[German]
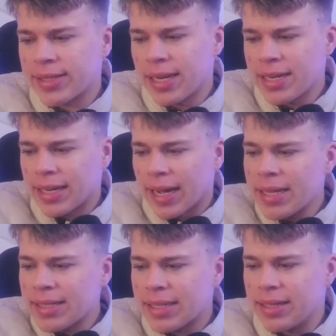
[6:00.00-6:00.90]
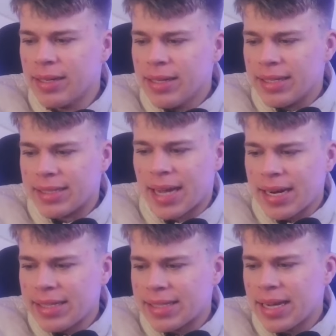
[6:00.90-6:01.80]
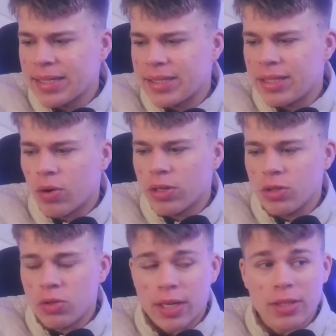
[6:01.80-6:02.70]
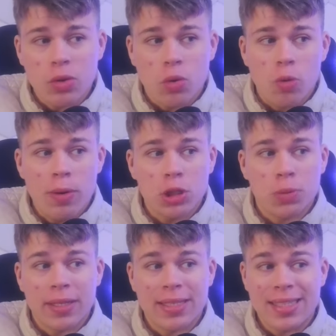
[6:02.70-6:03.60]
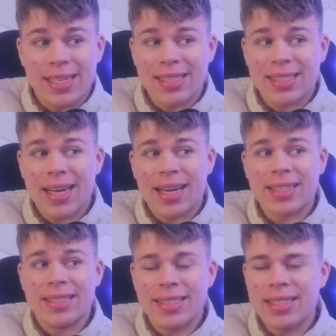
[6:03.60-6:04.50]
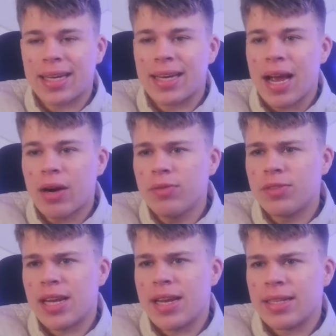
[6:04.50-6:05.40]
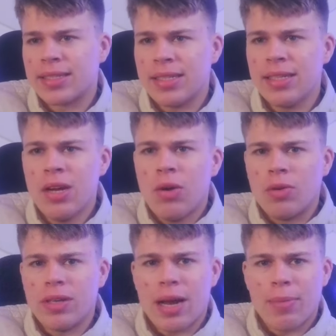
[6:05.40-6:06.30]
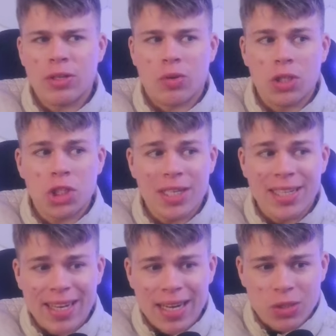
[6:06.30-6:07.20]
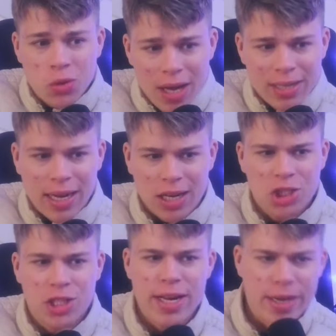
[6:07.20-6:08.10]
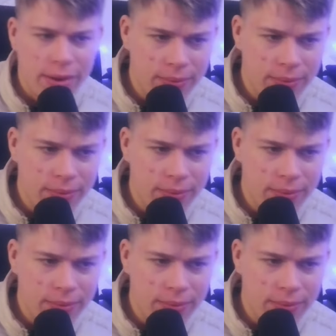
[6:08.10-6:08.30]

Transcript: an den Grenzen. Es kann nicht sein, dass die Leute durch ganz Europa spazieren, in zahlreichen sicheren Herkunftsländern sind und dann aber in Deutschland ihren Asylantrag stellen.